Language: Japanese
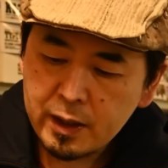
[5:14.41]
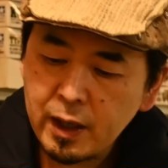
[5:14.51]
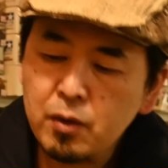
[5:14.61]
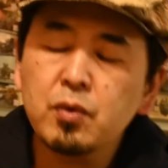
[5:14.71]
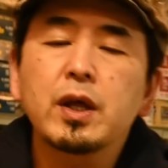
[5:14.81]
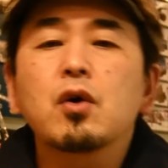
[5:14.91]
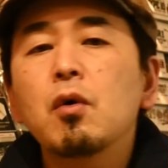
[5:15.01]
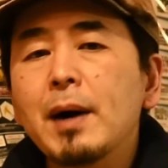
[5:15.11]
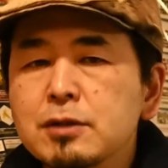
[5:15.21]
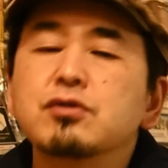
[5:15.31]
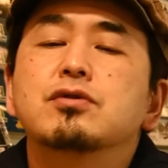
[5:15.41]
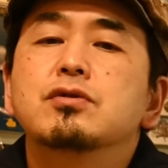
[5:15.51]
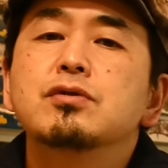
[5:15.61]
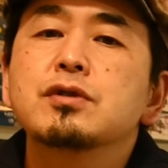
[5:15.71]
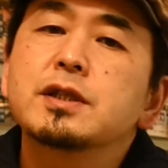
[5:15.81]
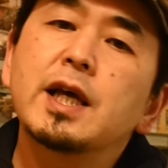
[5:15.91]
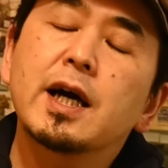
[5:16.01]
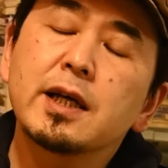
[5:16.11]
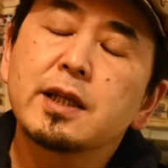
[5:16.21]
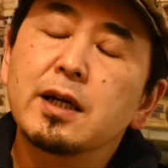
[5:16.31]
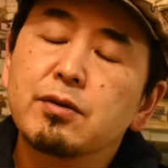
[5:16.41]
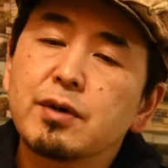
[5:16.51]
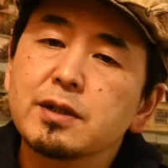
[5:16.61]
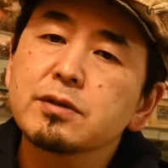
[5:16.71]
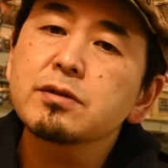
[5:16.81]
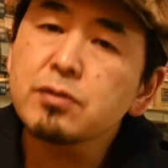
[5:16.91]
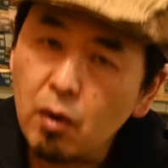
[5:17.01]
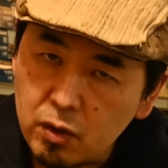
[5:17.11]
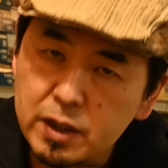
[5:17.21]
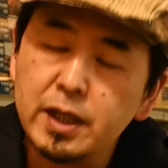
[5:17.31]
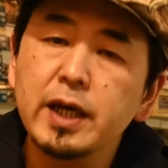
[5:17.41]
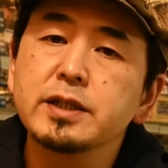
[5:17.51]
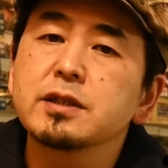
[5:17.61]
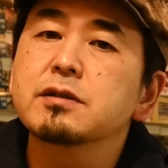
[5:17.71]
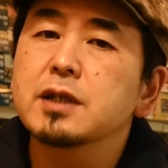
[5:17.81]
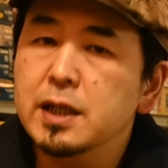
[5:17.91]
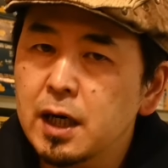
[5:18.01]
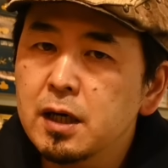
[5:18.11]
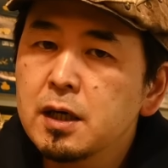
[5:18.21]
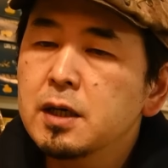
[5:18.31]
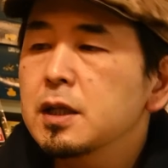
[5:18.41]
結構ね細く縫ってあげたりとかすると綺麗にいくかな